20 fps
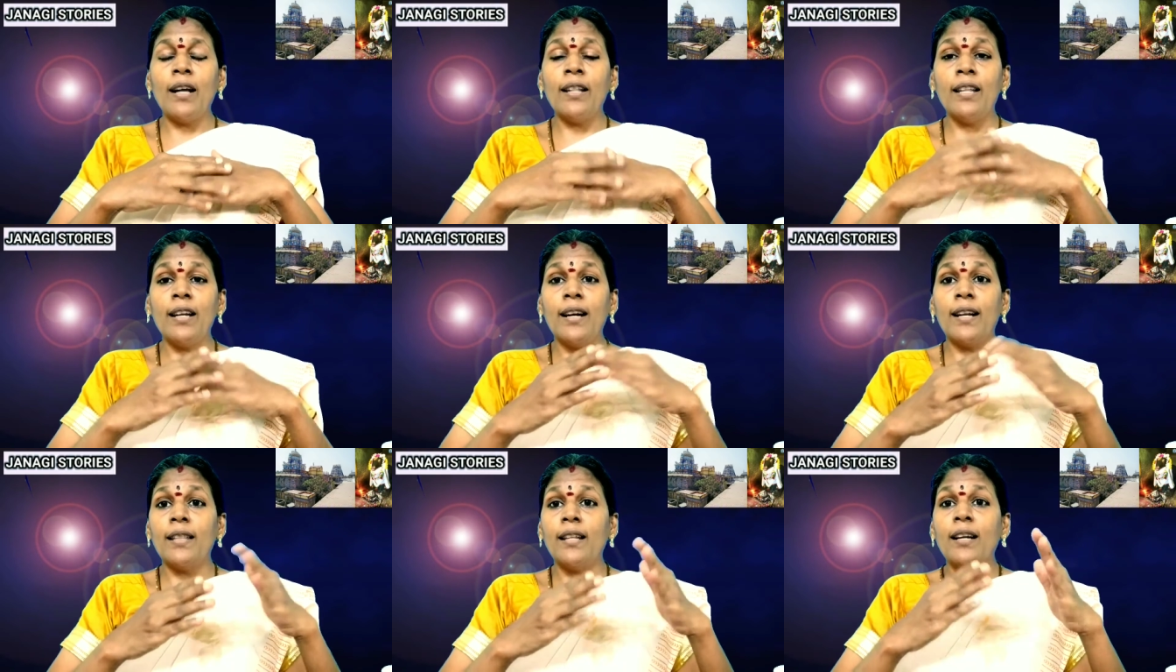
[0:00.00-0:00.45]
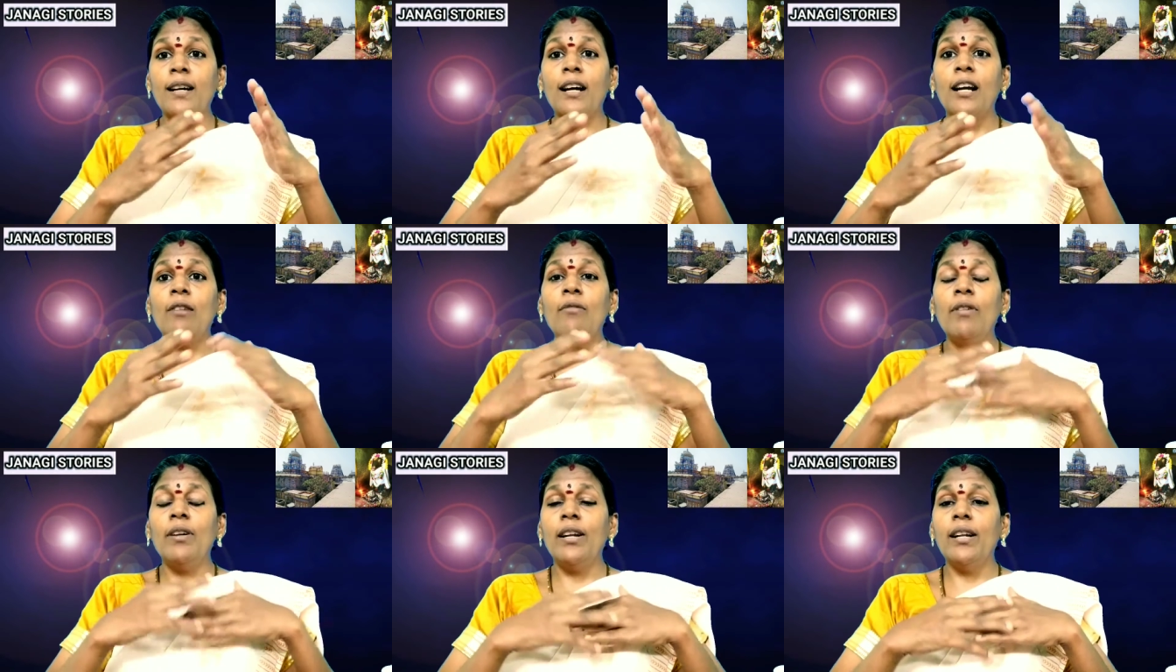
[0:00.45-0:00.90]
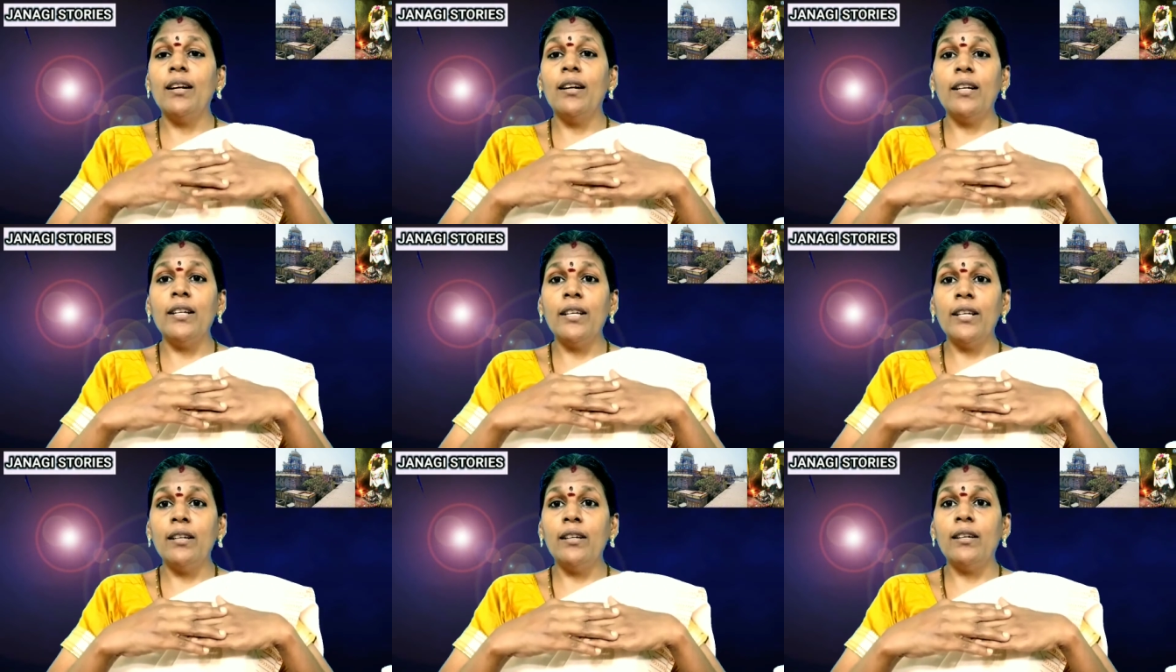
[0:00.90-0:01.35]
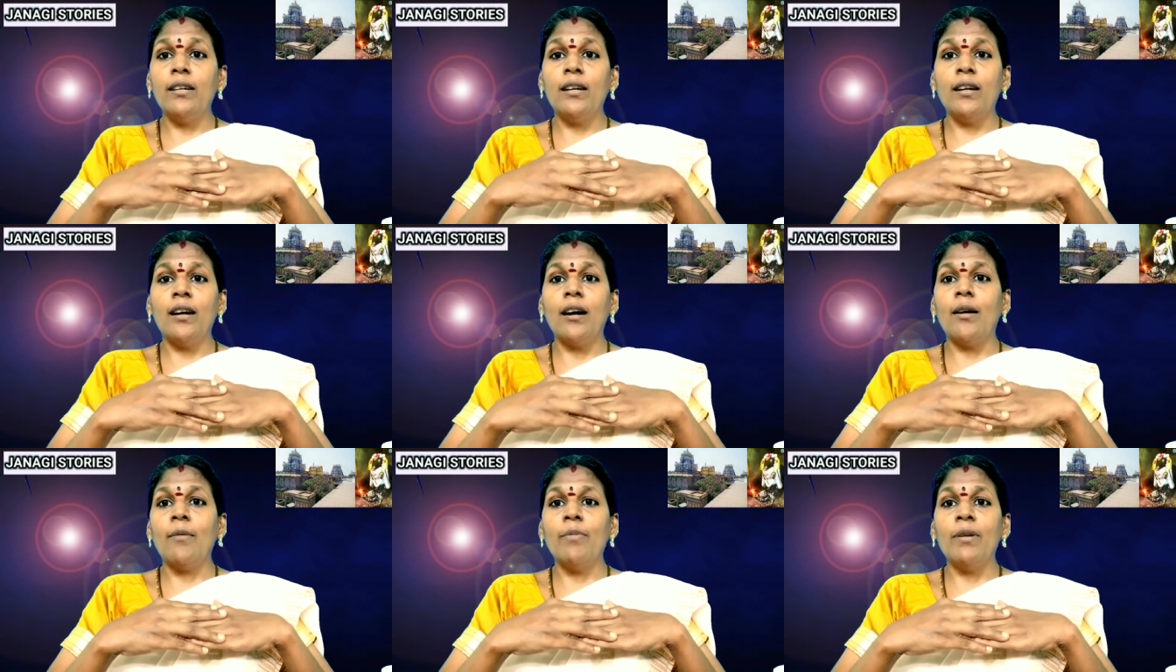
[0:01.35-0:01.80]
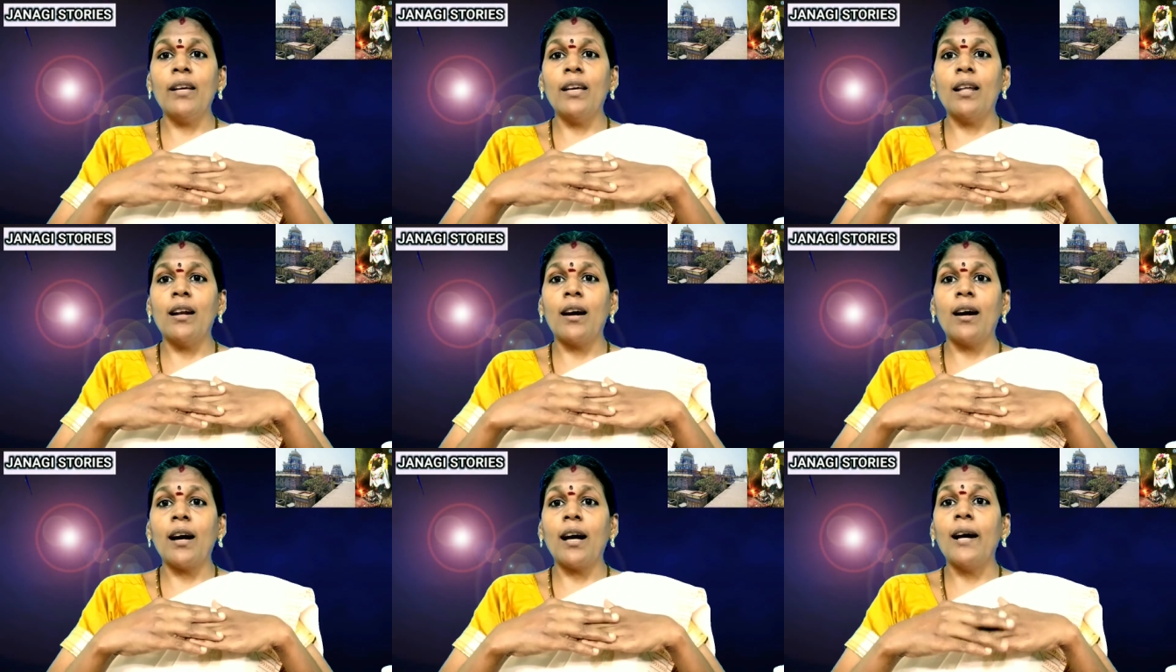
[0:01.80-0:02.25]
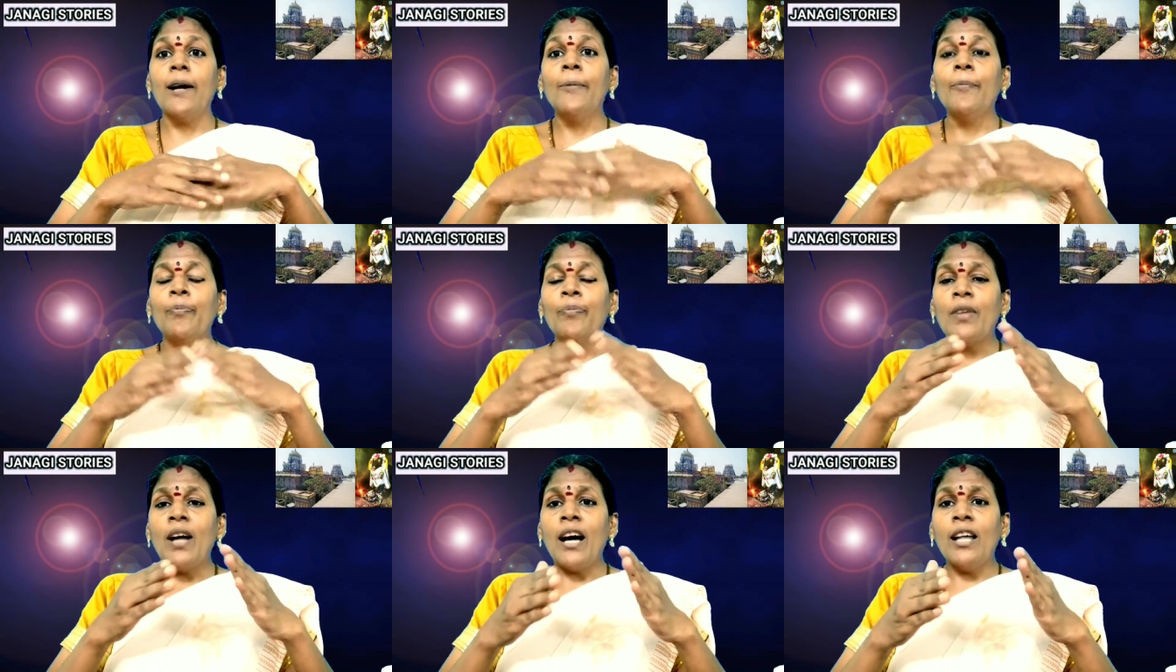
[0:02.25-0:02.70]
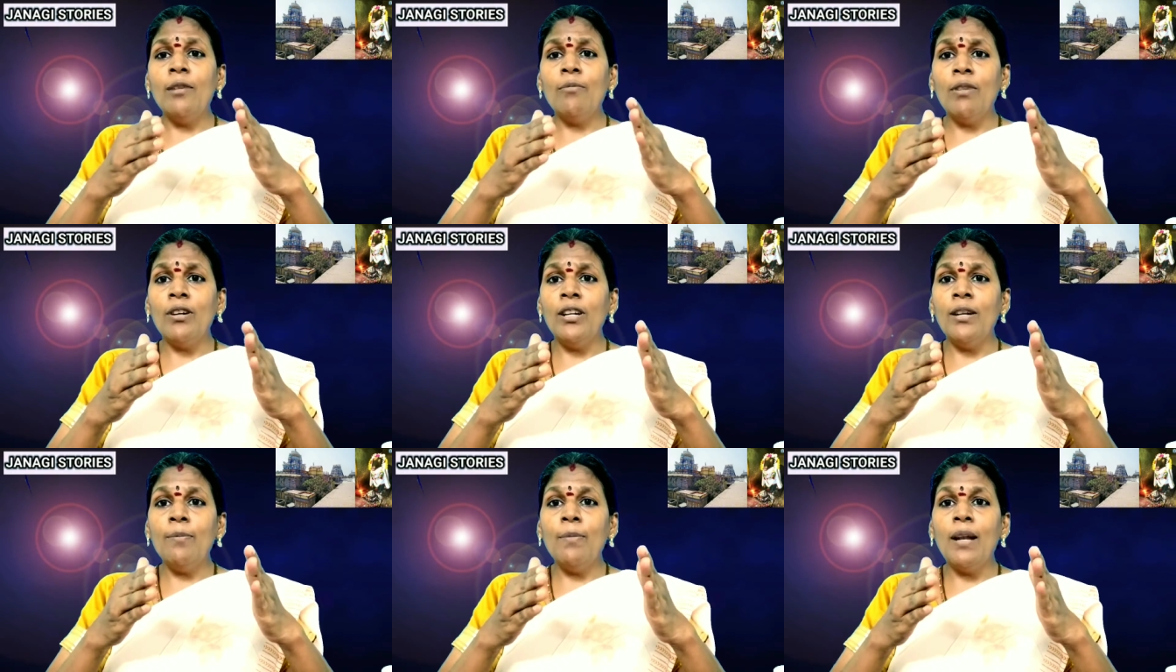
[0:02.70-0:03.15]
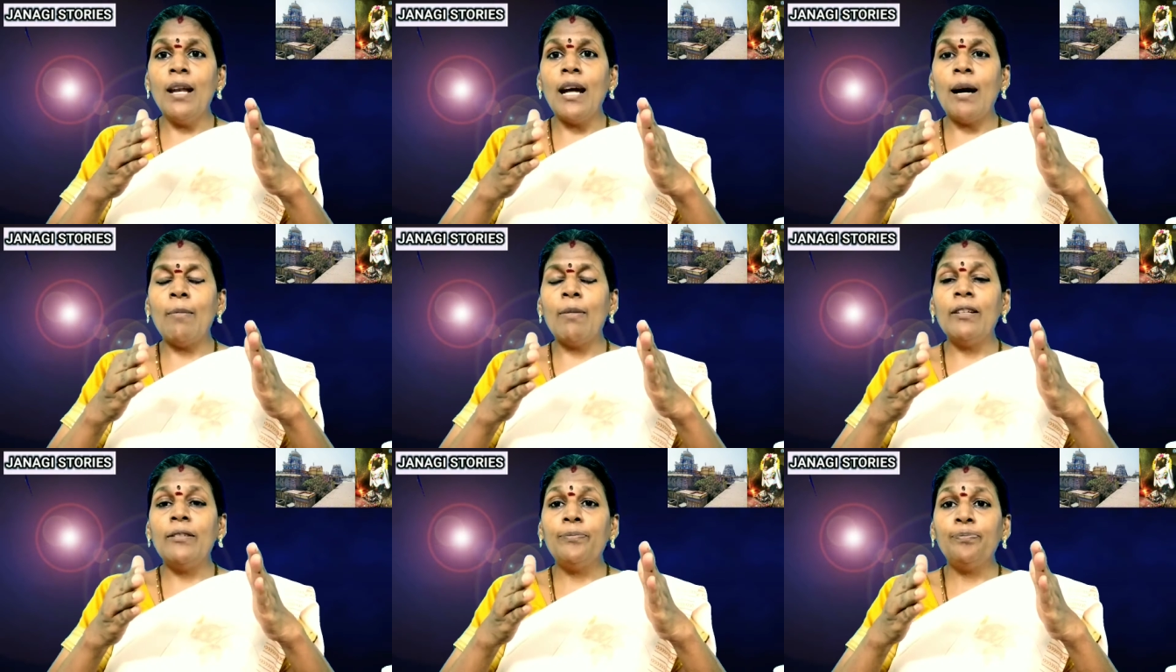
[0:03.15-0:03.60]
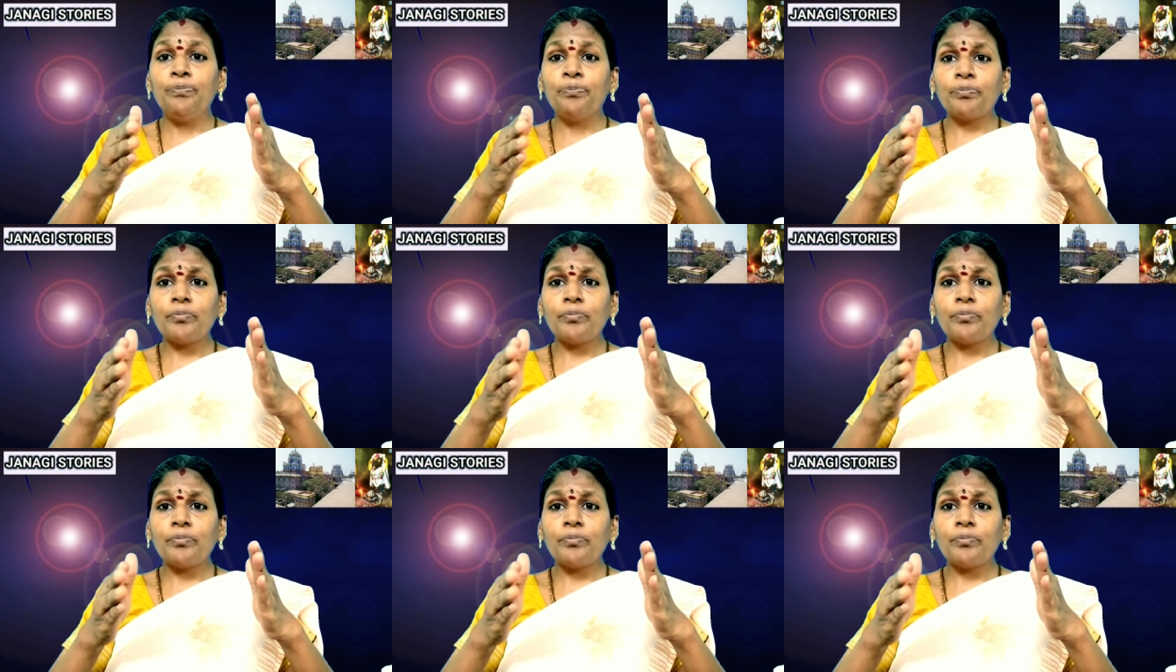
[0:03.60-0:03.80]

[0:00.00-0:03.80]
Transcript: அந்த இடத்துல கல்வெட்டுகள் இருக்குது அப்படிங்கிறாங்க அது மட்டும் இல்லாமல்